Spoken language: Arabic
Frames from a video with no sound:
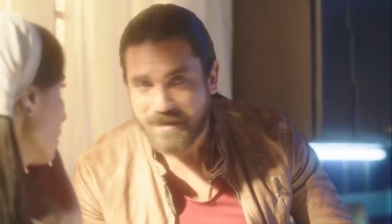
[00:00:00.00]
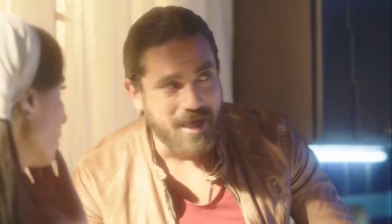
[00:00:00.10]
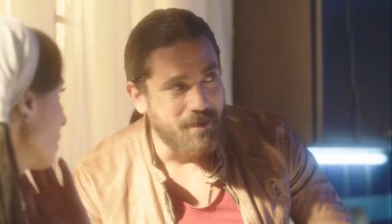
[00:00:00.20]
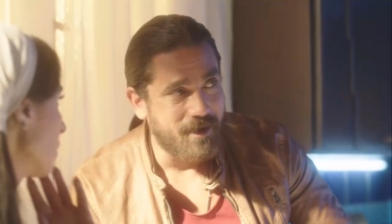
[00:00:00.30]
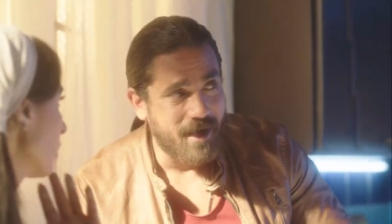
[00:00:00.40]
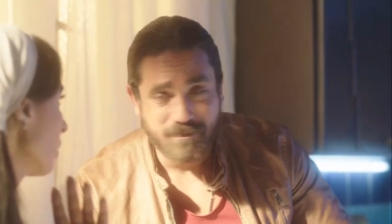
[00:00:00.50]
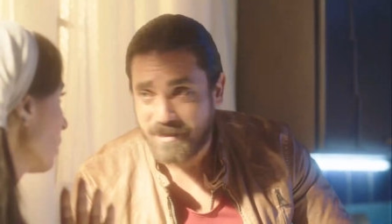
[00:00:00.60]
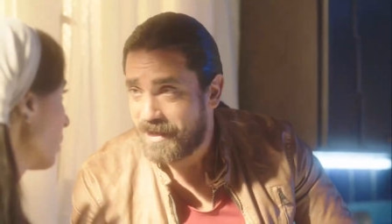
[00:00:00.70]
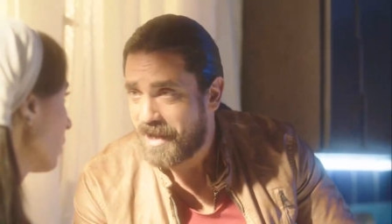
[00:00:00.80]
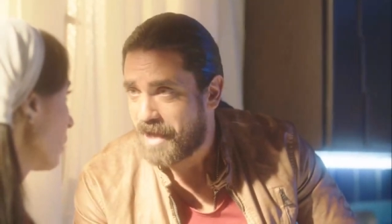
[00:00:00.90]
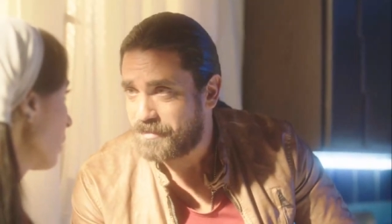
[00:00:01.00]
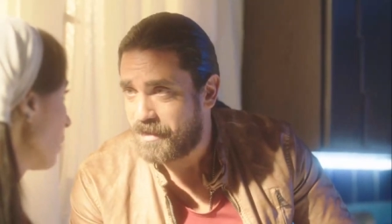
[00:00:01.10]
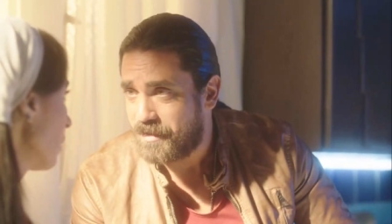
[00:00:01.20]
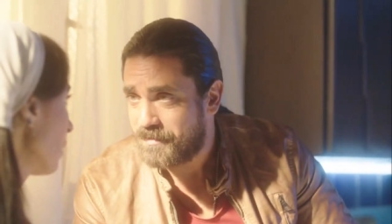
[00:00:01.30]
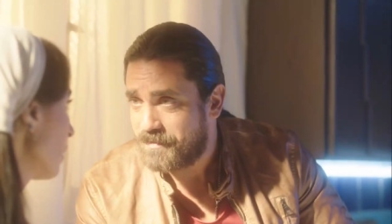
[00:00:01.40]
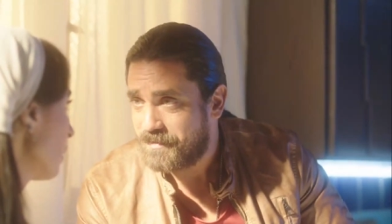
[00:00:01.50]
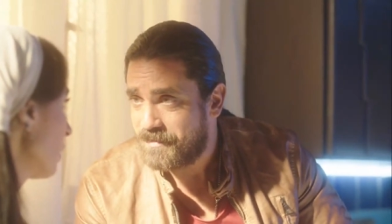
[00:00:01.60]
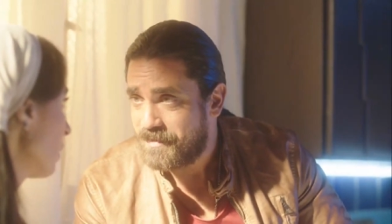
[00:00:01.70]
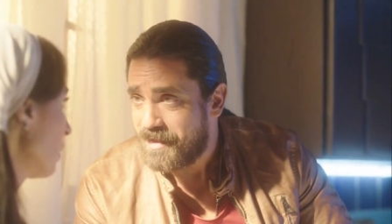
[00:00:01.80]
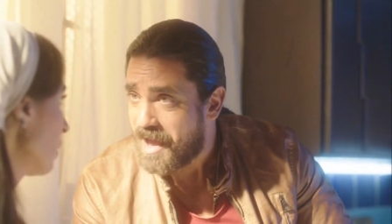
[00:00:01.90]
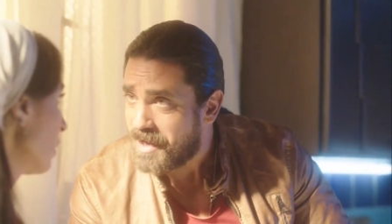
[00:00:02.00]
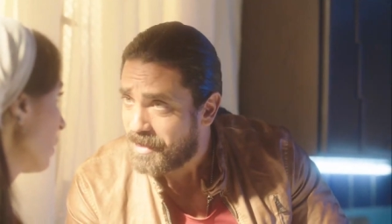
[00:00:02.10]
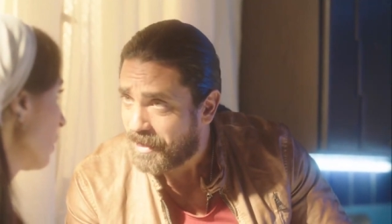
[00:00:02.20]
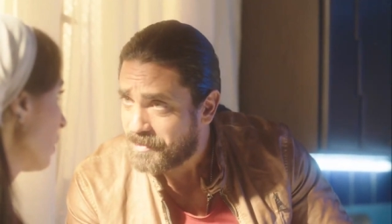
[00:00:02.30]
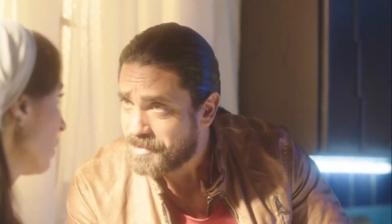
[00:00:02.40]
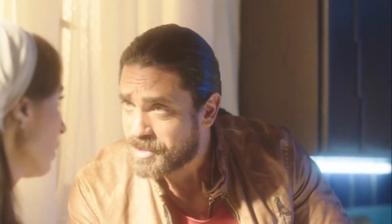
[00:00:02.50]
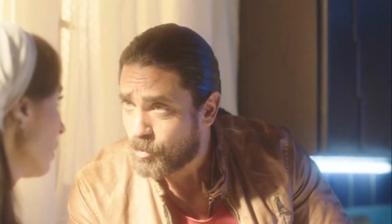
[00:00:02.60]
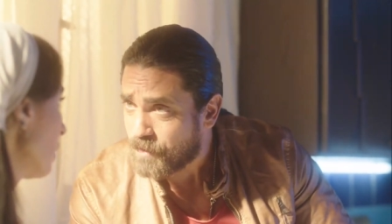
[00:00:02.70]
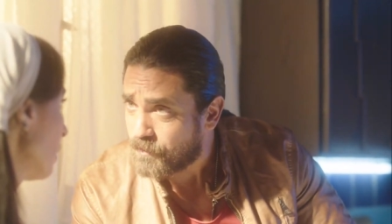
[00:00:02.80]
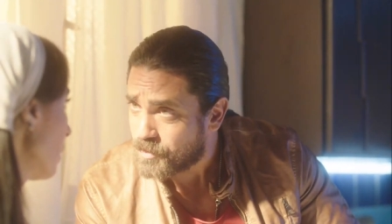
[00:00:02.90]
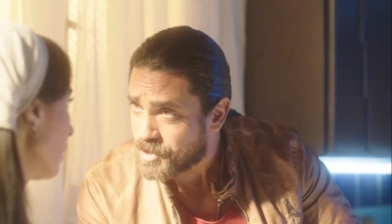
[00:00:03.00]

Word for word: تخلي بقى رحاب دي جالها عدله اهل العريس لو عرفوا انه